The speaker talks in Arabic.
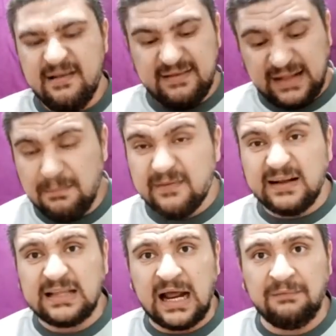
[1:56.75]
زيدان
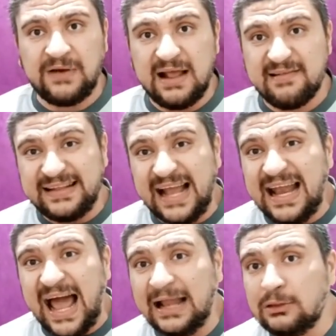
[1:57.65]
مسيطر على الفرقه
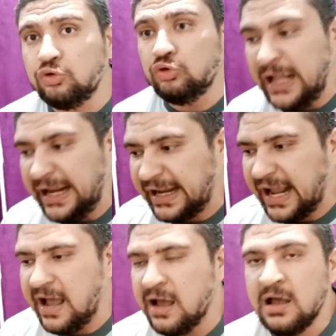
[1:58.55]
زيدان عنده
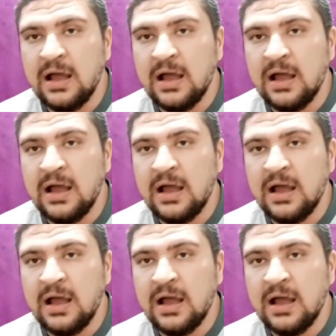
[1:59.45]
دكه